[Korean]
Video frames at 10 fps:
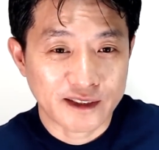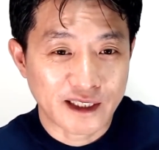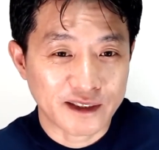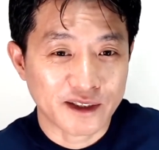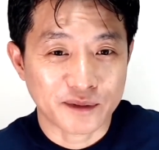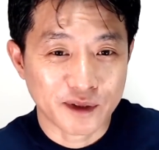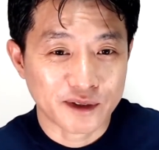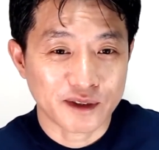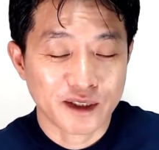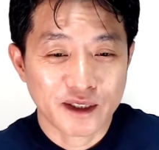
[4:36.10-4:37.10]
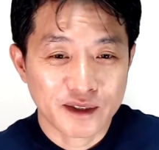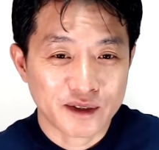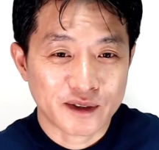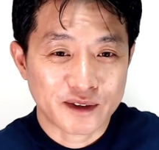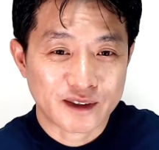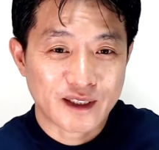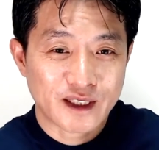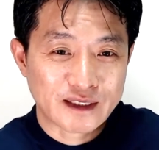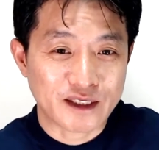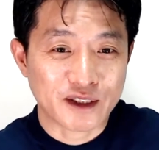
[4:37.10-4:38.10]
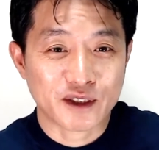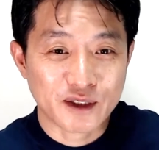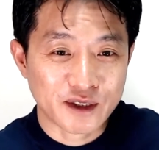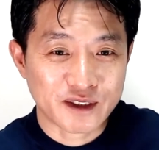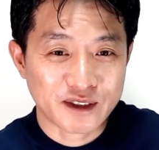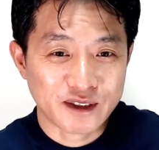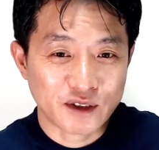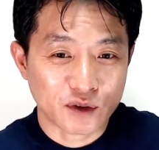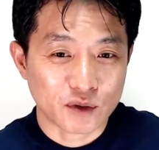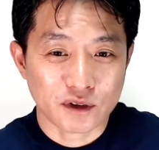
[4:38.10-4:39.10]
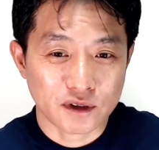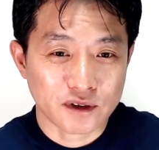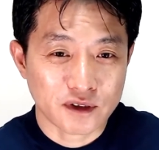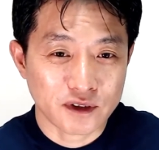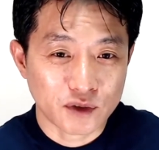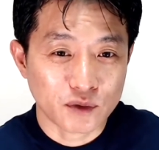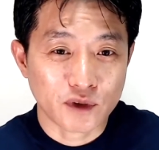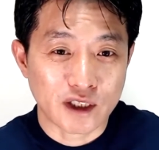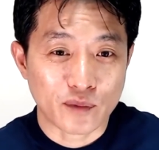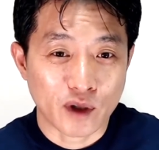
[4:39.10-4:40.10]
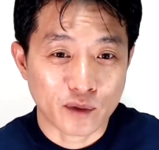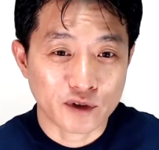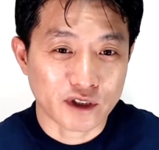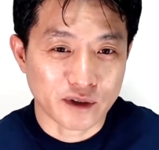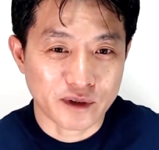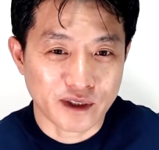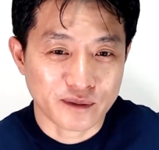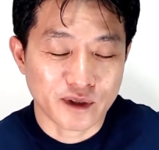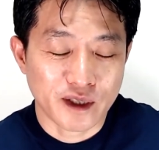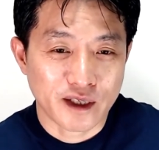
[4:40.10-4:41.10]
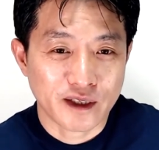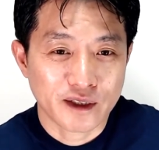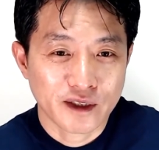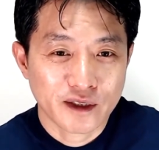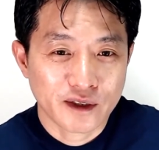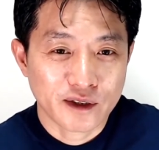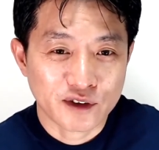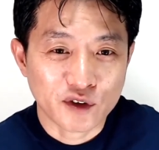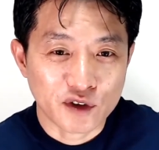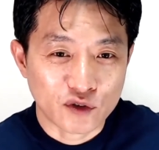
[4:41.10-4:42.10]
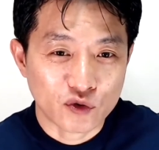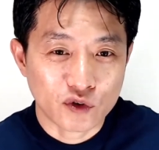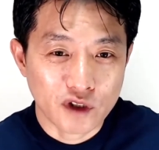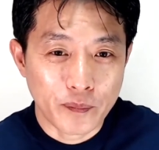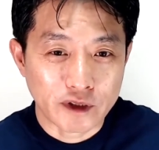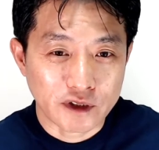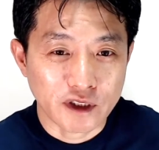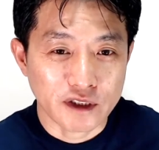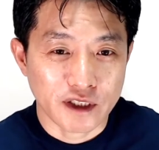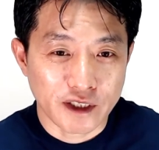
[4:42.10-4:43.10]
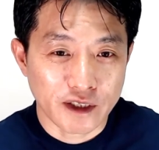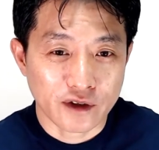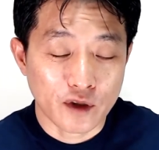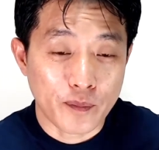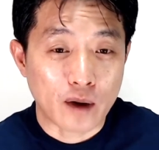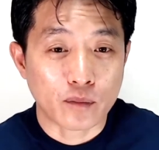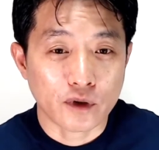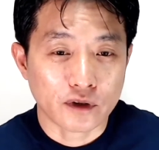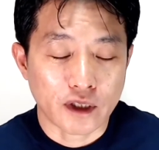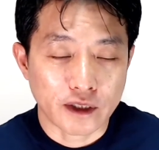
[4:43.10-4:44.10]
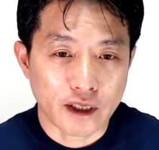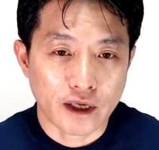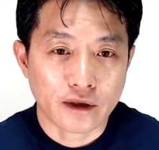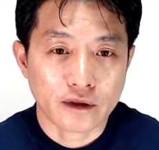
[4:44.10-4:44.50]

자녀가 없어 서 제가 자녀를 그, 스쿨, 그 스쿨에다 보내본 적이 없기 때문에 어, 저도 이제 옆에서 들은 얘기예요 옆에 학부형들한테